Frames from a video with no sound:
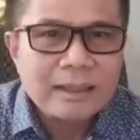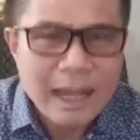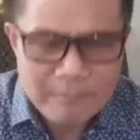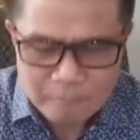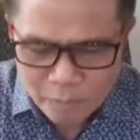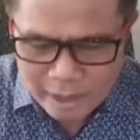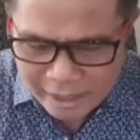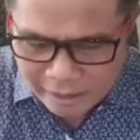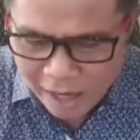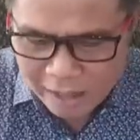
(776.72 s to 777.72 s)
ครับวัน
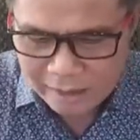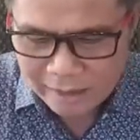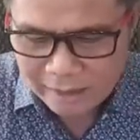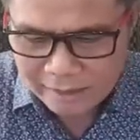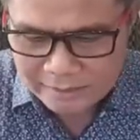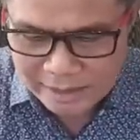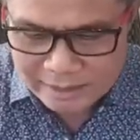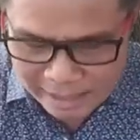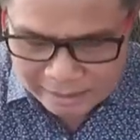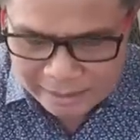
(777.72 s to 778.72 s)
นี้ก็
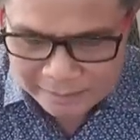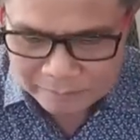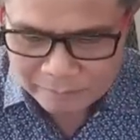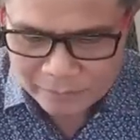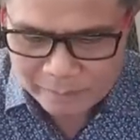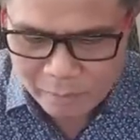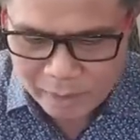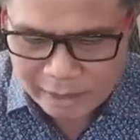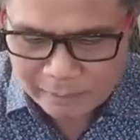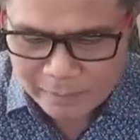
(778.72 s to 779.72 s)
สั้นๆครับมันนี่บอก
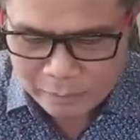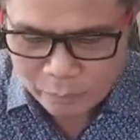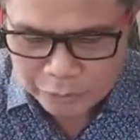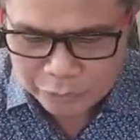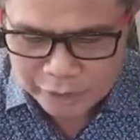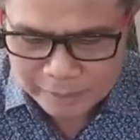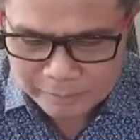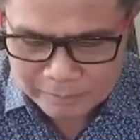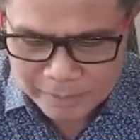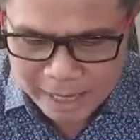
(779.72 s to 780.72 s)
ว่ารัฐบาลหวยชุดนี้
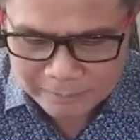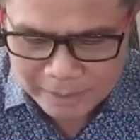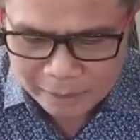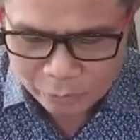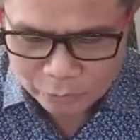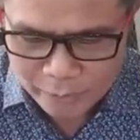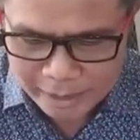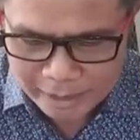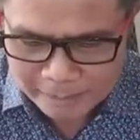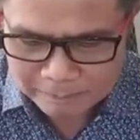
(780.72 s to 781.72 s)
มันบ้าอำนาจหลงตัว
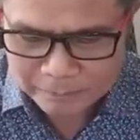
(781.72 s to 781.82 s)
เองครับ